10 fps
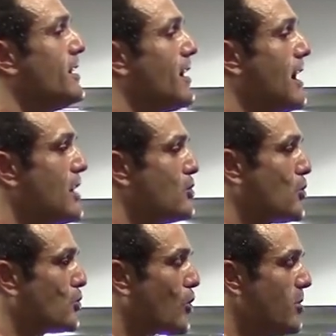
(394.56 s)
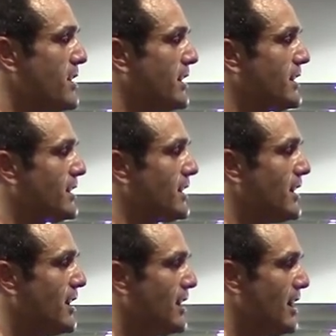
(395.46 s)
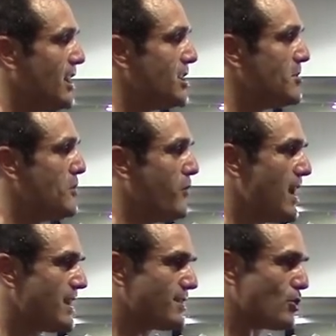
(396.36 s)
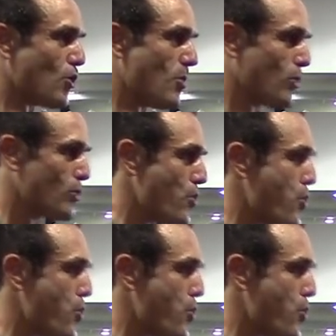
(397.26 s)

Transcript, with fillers: Ah, je contrôle bien. Léger petit flex, je remonte.